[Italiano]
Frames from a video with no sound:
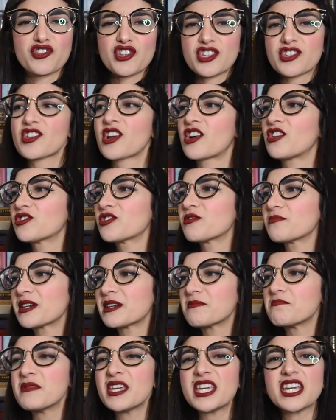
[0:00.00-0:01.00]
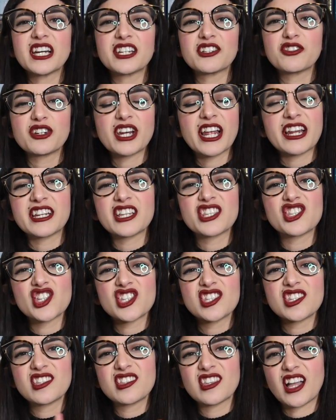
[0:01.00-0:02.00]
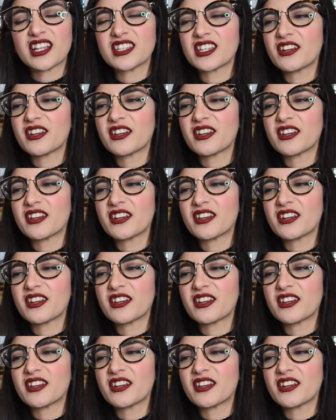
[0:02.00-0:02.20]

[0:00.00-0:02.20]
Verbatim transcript: cioè secondo me Mia non ha necessità